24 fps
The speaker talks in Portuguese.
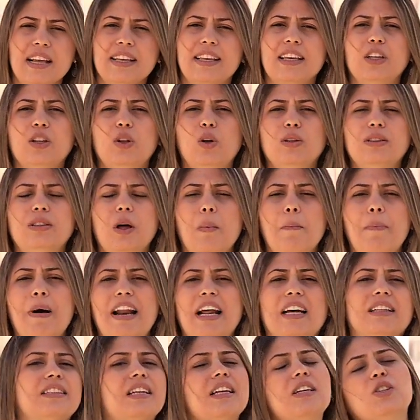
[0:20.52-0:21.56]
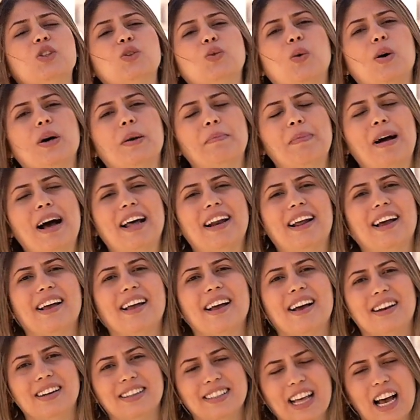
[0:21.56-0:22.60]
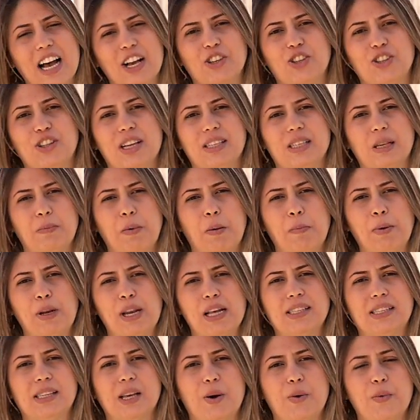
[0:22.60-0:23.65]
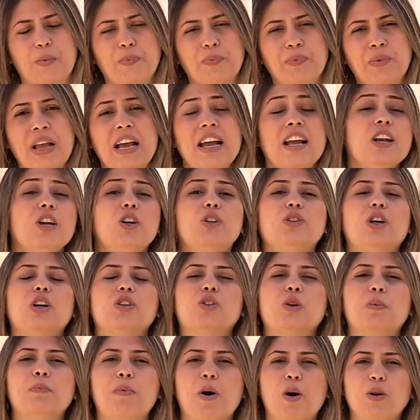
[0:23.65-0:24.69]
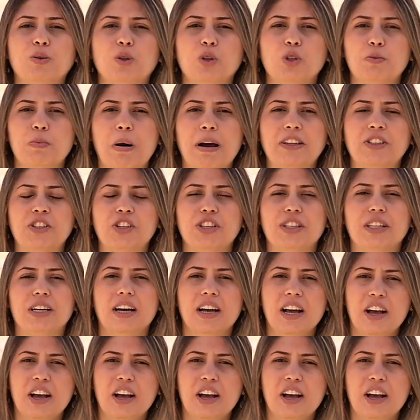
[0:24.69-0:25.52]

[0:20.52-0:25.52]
que lutam para transformar a realidade dessa população. o nosso ponto de partida